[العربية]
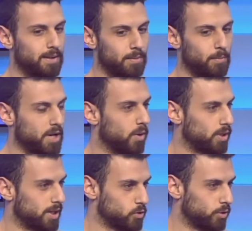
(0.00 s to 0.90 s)
المراه
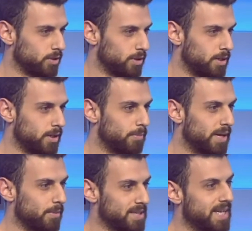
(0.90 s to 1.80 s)
والرجل
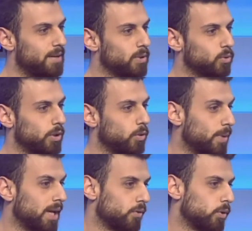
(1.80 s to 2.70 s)
بينما سالي بتقول انه
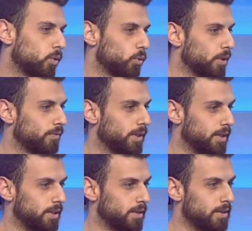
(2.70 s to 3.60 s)
بلا يكونوا رفقه
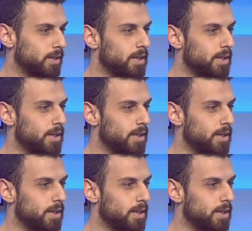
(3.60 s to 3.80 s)
هن صح